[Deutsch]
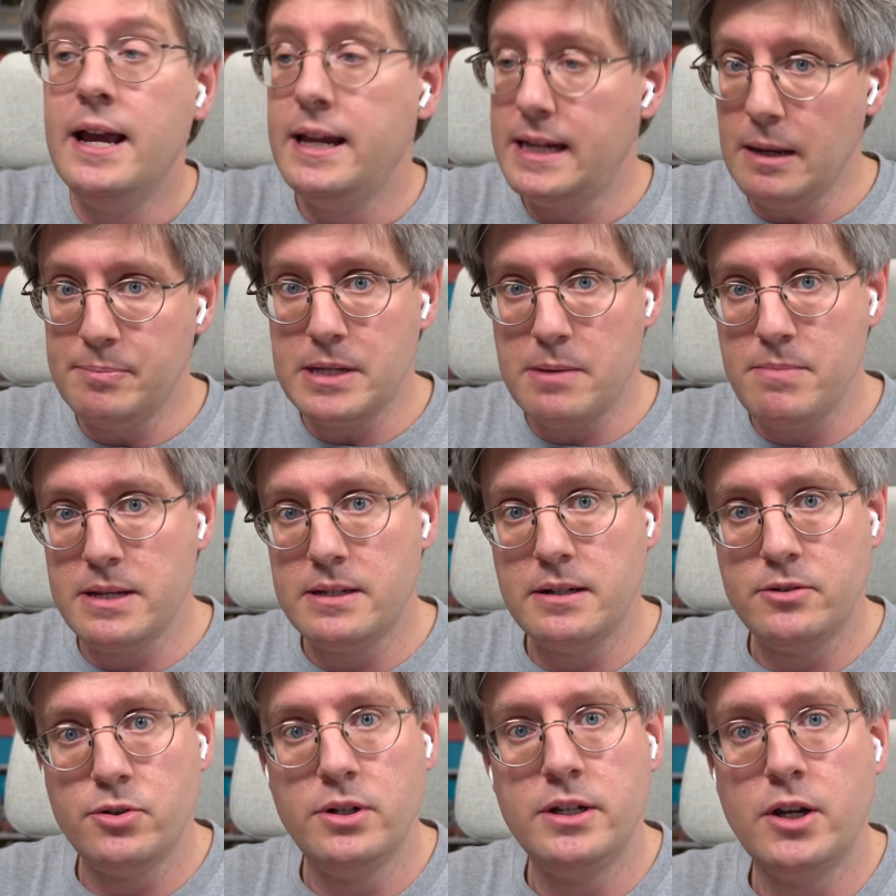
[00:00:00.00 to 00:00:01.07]
Ich habe damit
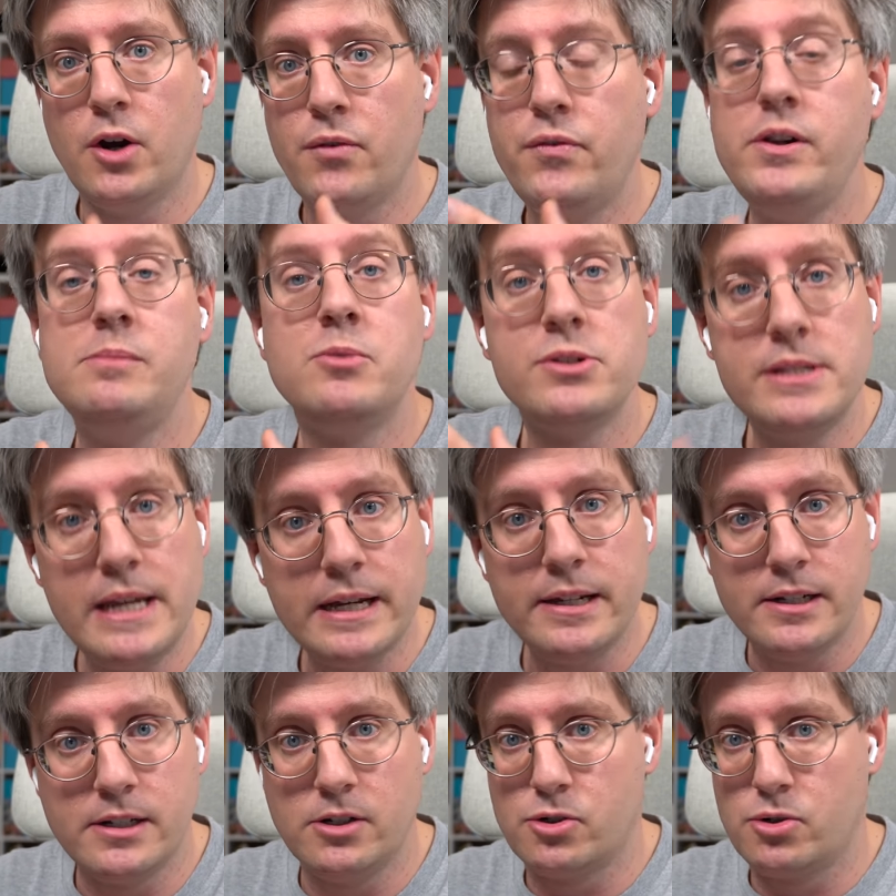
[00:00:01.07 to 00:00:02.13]
natürlich auch Filme und
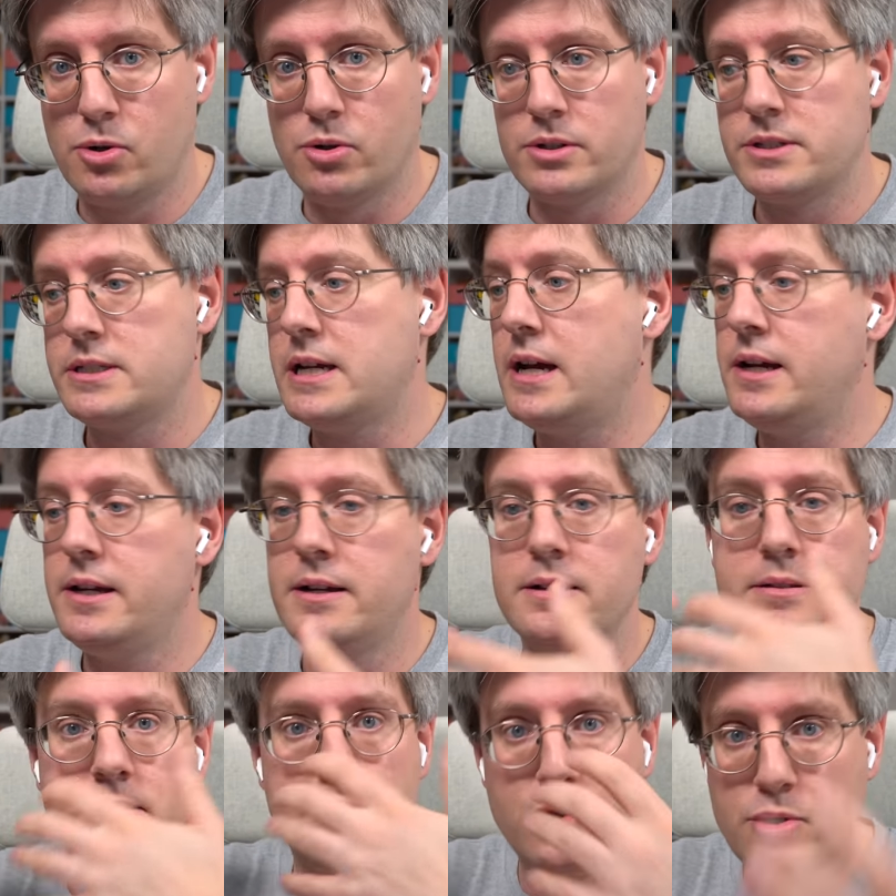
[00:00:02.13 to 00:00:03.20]
Serien geguckt, sei
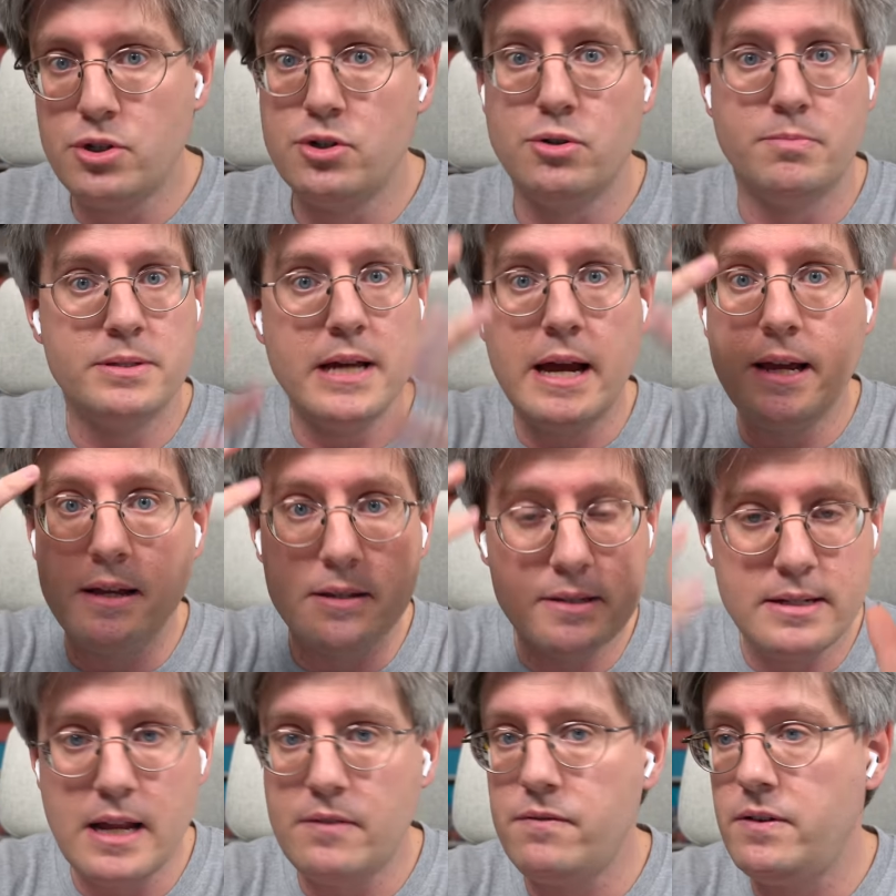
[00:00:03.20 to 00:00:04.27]
es YouTube, sei
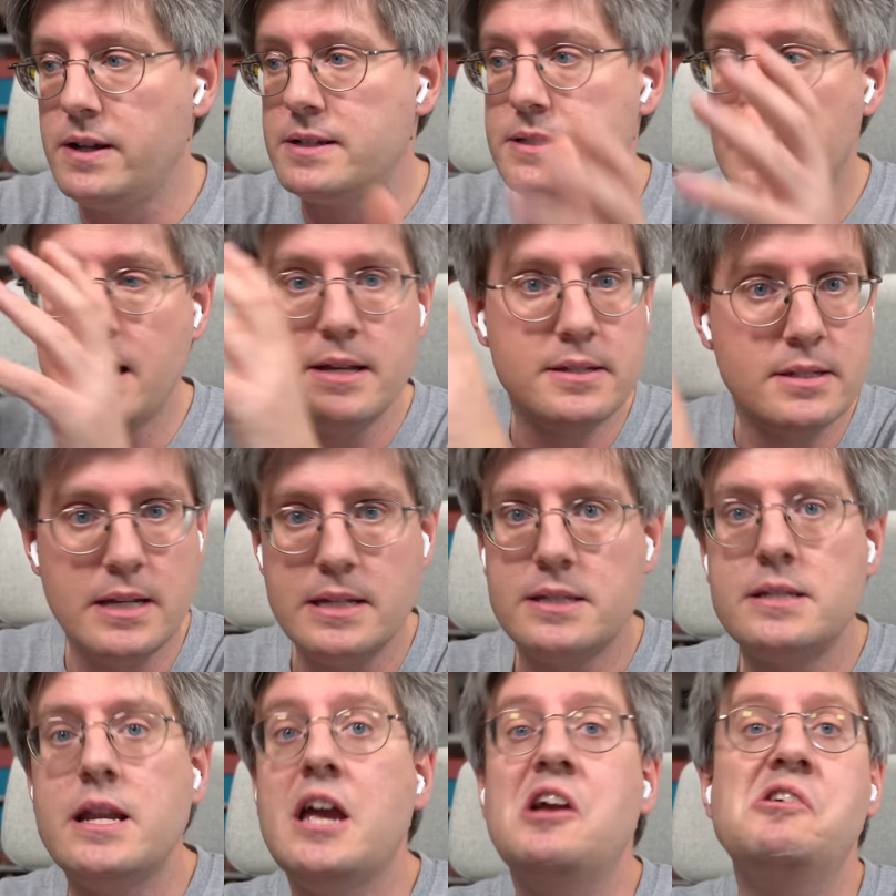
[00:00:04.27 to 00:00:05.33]
es Netflix, sei es
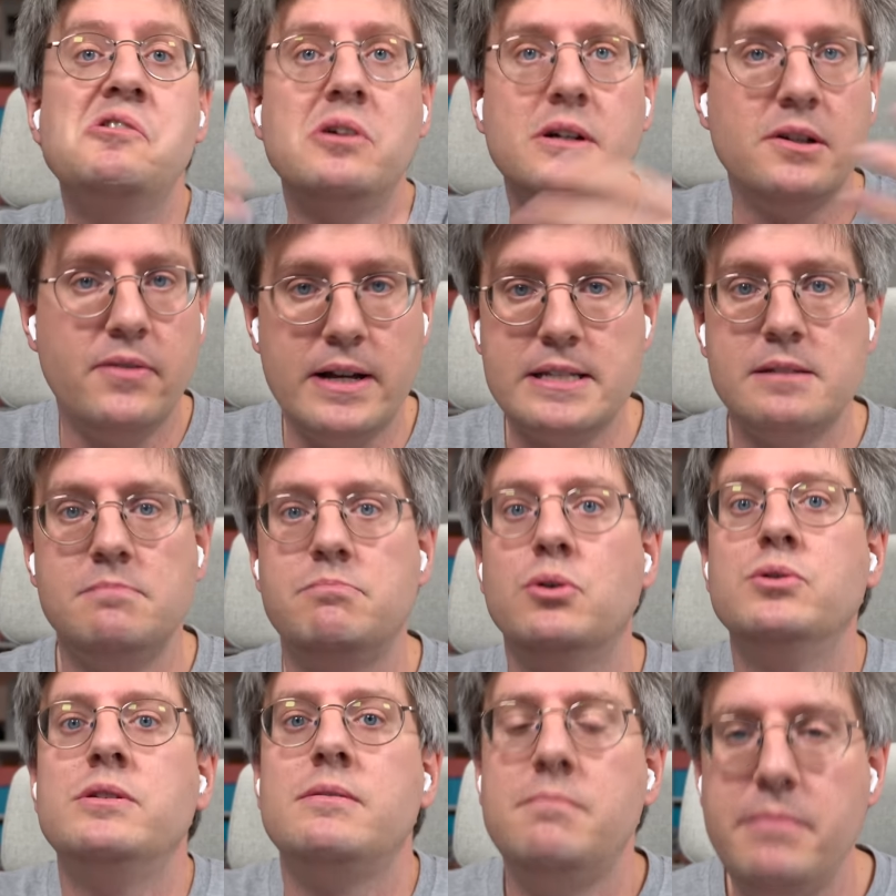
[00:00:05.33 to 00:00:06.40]
Disney, irgendwas, einen
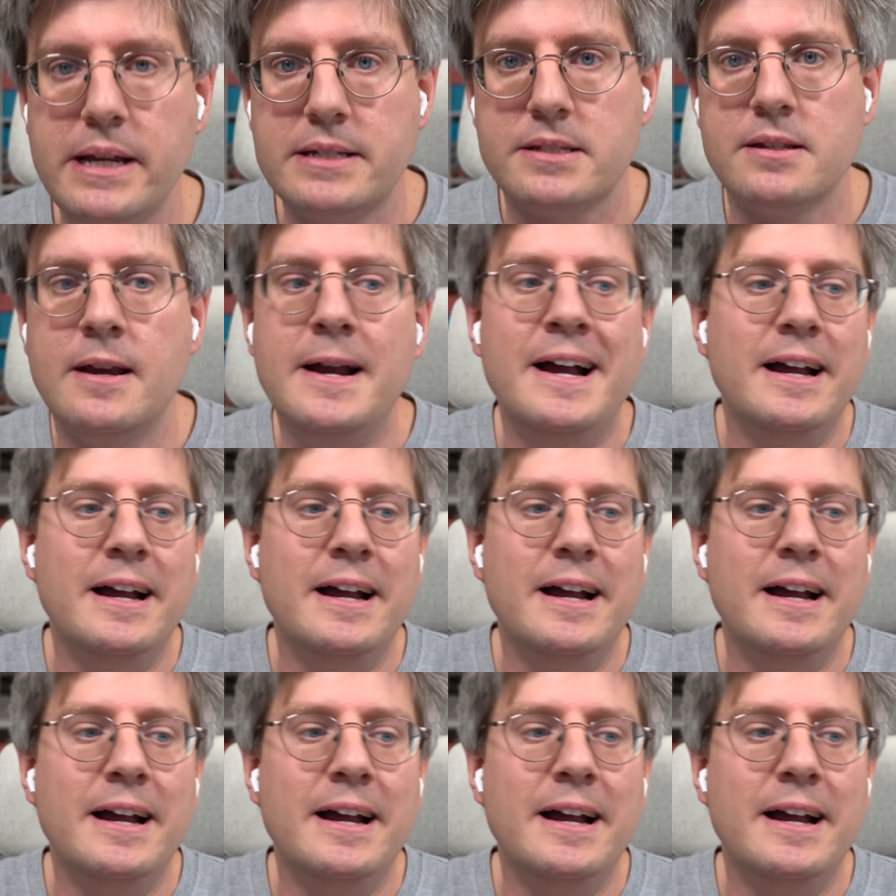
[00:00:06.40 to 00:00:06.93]
bunten Mix.